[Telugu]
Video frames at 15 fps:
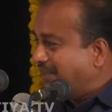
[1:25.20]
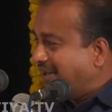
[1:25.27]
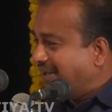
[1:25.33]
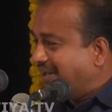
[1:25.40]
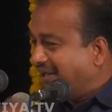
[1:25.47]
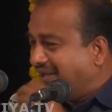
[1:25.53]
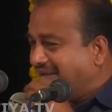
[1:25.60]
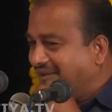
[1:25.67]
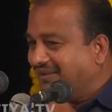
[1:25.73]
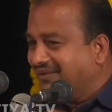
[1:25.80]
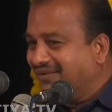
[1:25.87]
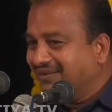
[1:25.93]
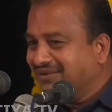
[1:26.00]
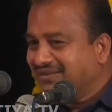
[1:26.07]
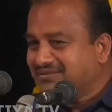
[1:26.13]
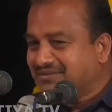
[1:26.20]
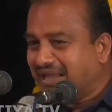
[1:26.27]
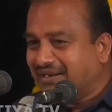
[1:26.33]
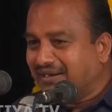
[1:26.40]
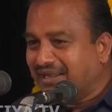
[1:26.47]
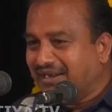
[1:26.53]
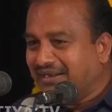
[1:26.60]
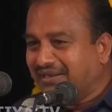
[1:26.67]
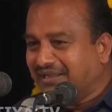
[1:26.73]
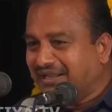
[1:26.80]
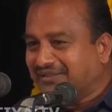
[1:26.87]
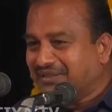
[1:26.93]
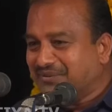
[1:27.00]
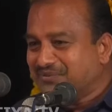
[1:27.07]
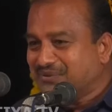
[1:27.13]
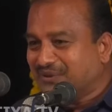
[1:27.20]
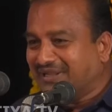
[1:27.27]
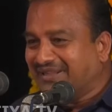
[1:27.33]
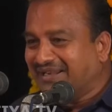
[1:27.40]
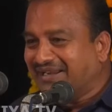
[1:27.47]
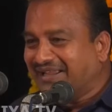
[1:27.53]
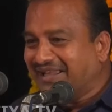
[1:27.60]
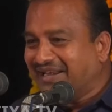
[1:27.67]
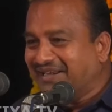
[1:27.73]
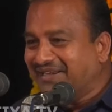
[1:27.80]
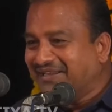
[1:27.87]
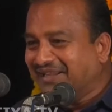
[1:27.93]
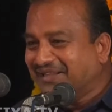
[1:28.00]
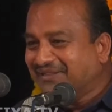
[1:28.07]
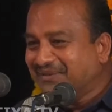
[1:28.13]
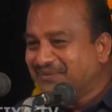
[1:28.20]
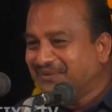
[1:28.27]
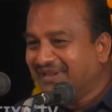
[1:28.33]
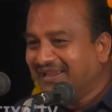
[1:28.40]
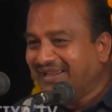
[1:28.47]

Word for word: మన సార్ గారి ఇంటికి వెళ్తాం సుఖేందర్ రెడ్డి గారి ఇంటికి వెళ్తాం